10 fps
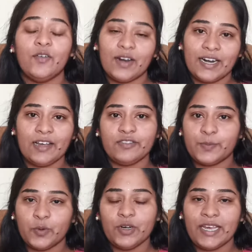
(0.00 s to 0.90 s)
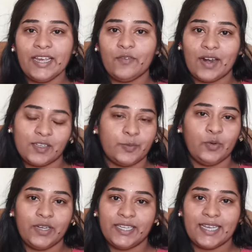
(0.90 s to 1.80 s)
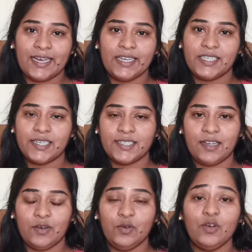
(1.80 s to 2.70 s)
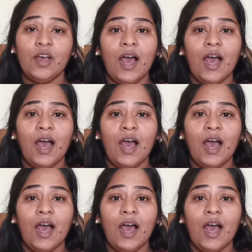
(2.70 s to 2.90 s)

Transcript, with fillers: వన్ అండ్ హాఫ్ స్పూన్కి వన్ స్పూన్కి తగ్గించేసాను